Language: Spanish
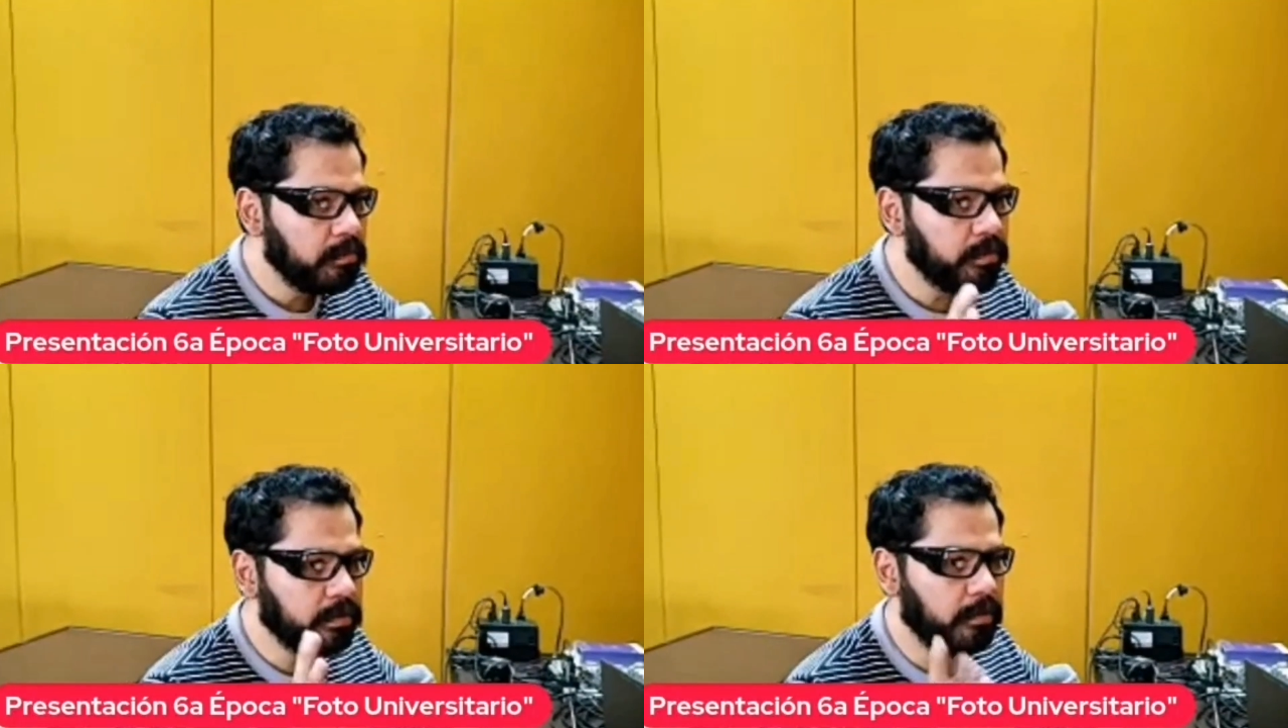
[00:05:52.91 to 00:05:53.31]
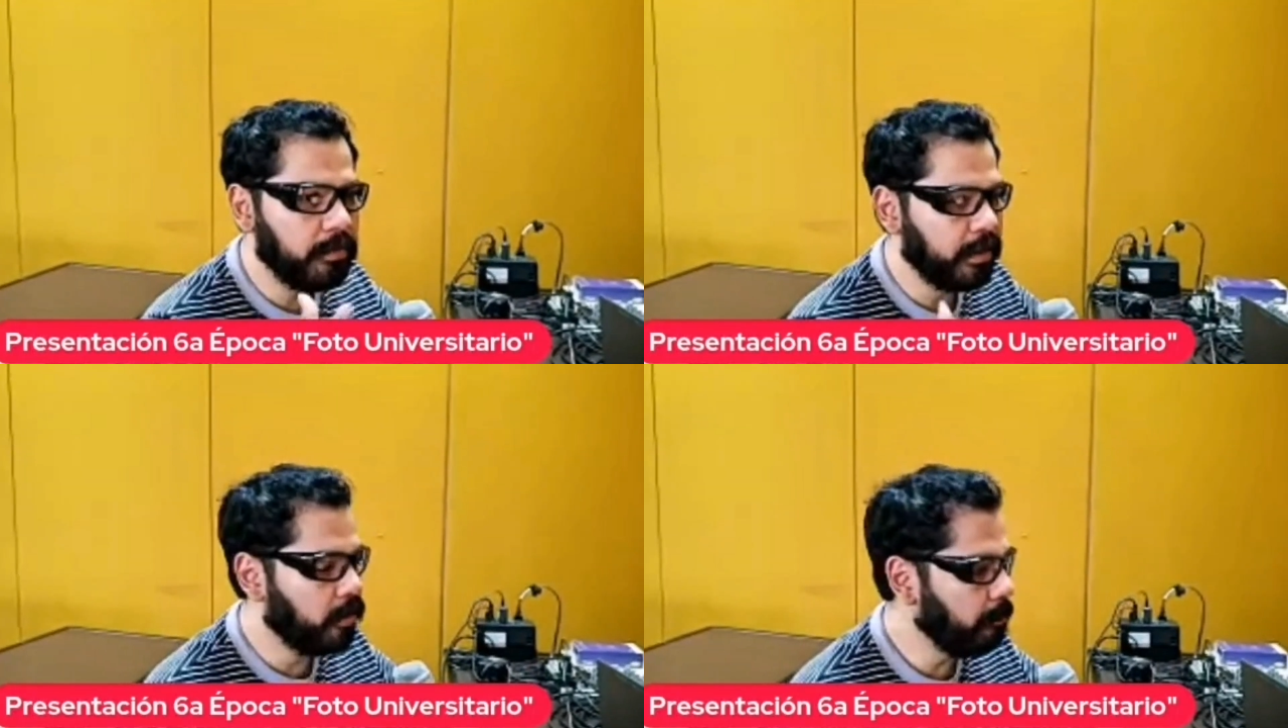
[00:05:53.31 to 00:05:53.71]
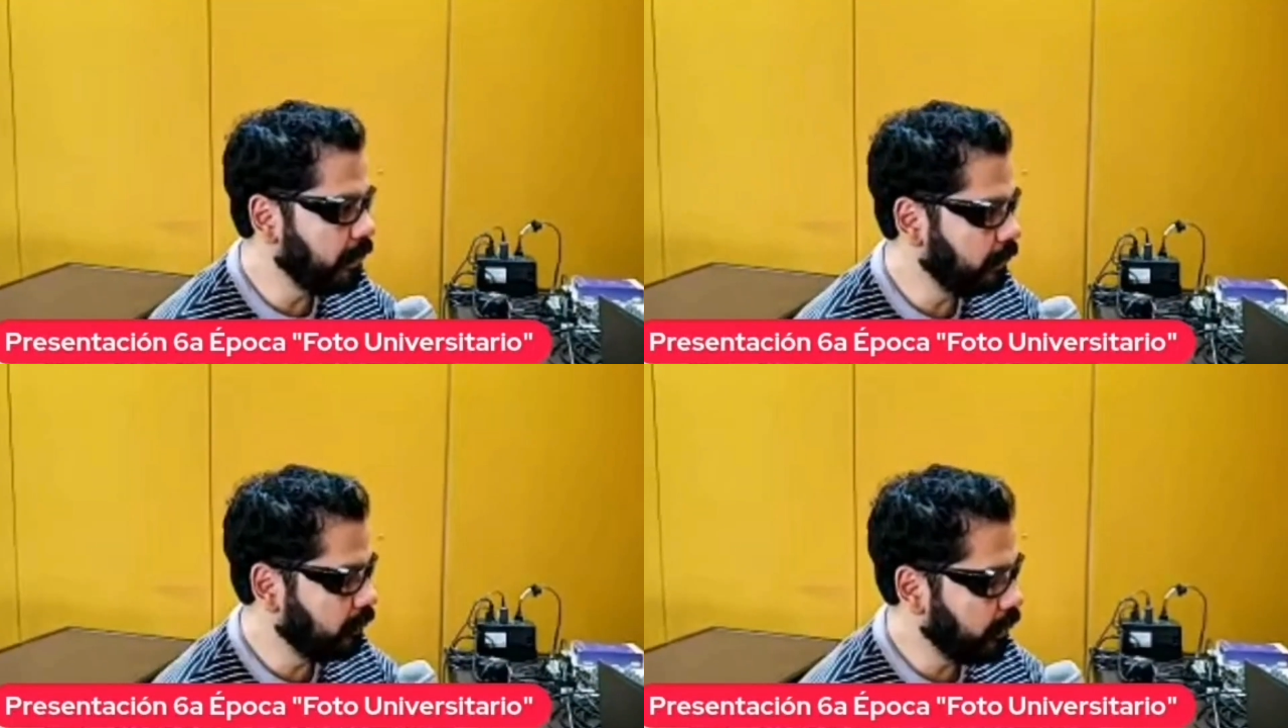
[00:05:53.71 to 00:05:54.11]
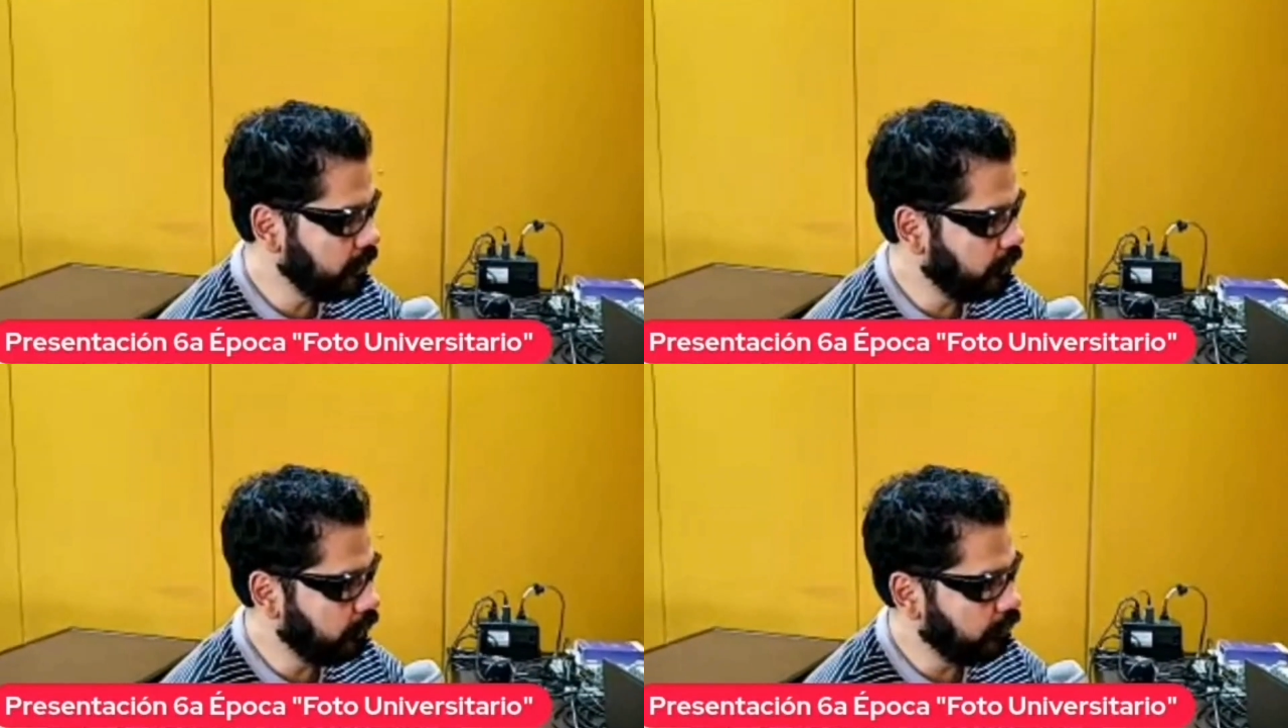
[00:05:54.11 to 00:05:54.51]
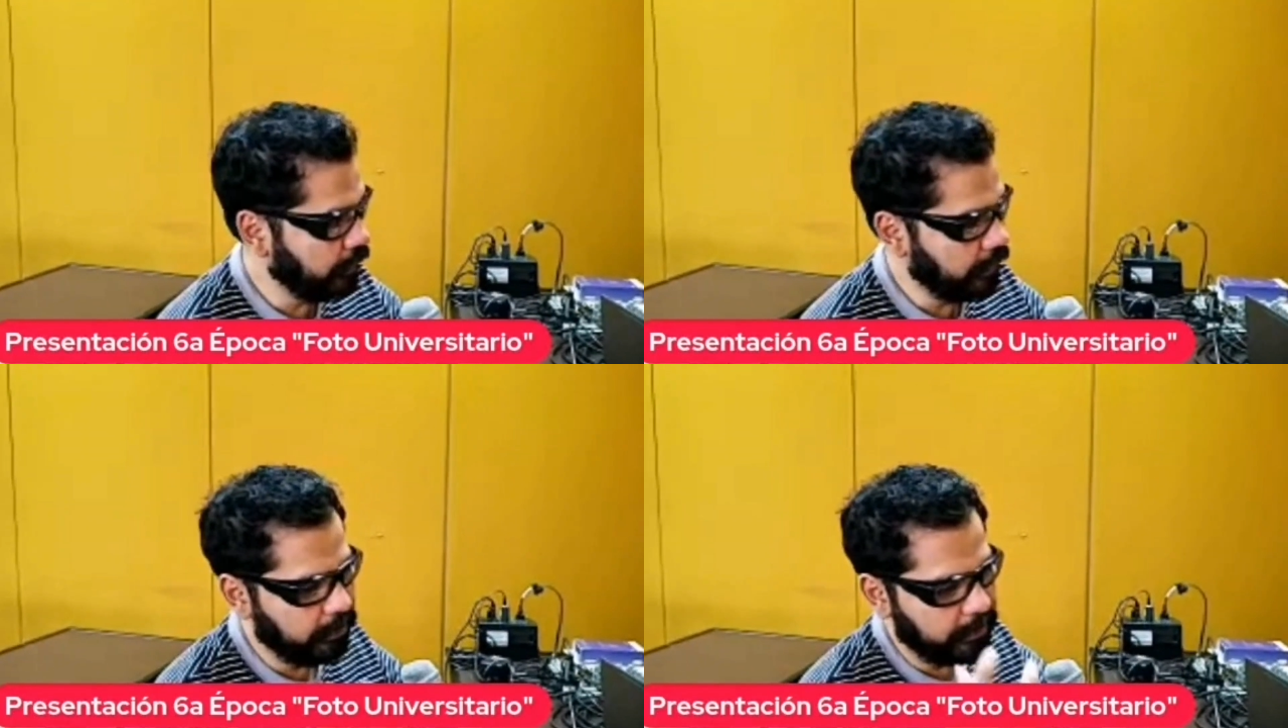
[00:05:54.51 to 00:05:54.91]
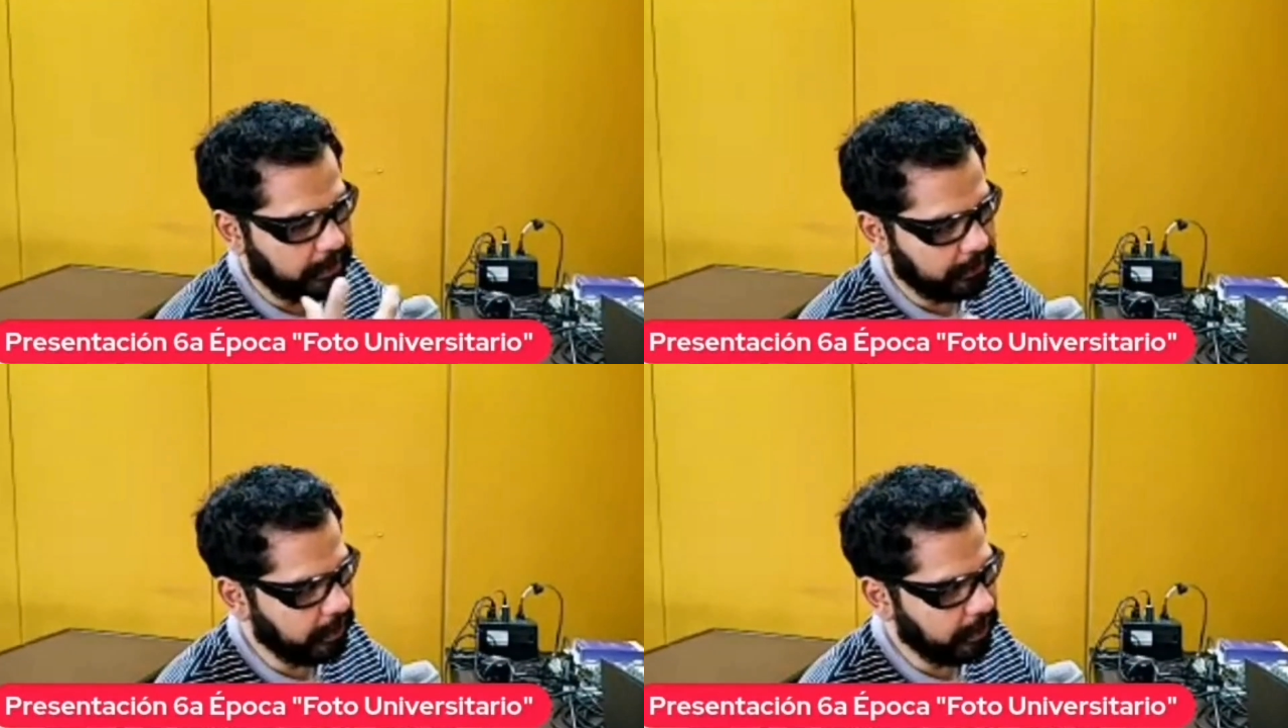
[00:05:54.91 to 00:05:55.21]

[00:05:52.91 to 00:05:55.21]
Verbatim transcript: pues como de compenetración entre el